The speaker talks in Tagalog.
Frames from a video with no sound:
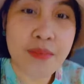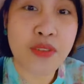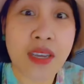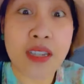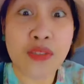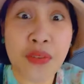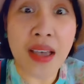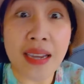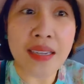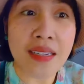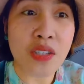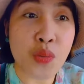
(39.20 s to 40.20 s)
I'm
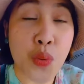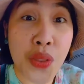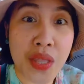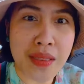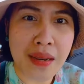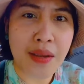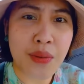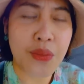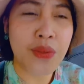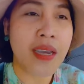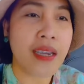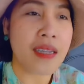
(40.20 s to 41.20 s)
satisfied. It's worth it talaga
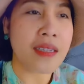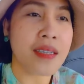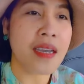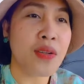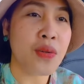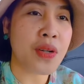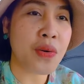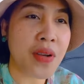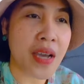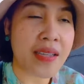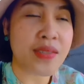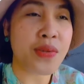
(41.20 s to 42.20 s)
ko. And yeah, doon ko
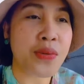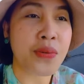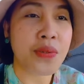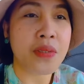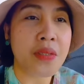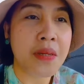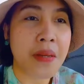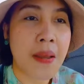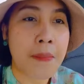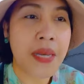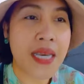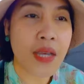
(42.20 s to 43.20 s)
guys. So,
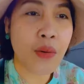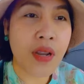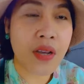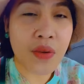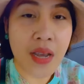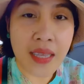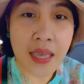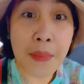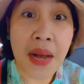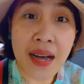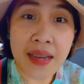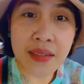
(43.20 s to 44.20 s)
kita ko lang yung aking
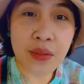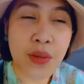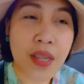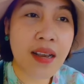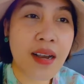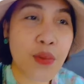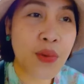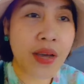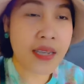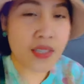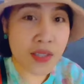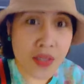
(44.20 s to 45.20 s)
amahan. Okay lang ako
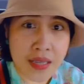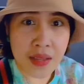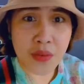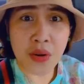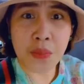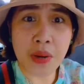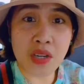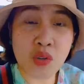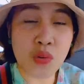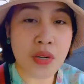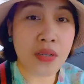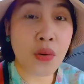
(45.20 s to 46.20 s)
guys. Yung talaga yung
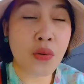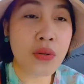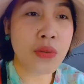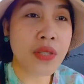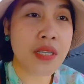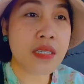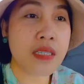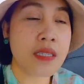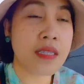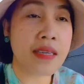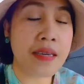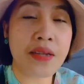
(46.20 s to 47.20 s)
passion ko, this
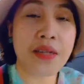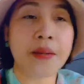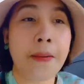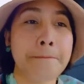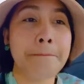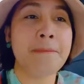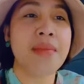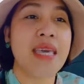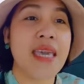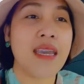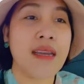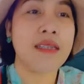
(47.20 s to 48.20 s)
year.
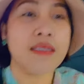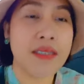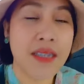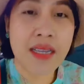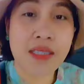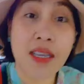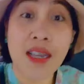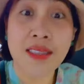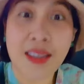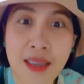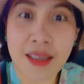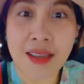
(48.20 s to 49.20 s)
And yeah, sila
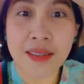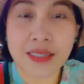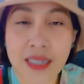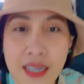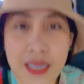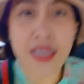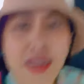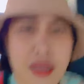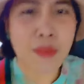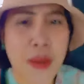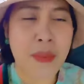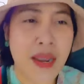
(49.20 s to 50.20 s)
talaga. Kaya talaga
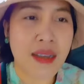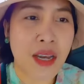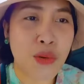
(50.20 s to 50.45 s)
ako pala